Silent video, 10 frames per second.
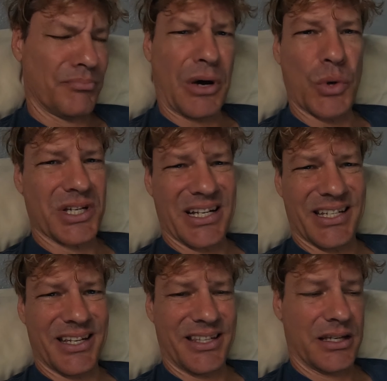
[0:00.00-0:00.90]
Brauche ich
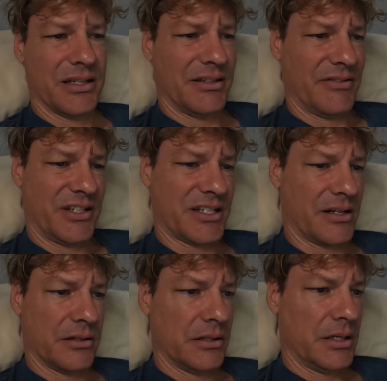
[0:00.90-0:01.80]
eigentlich nicht. Wenn ich
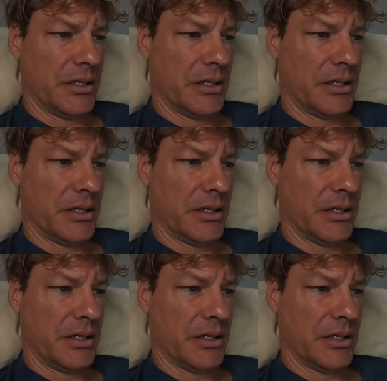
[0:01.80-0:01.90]
da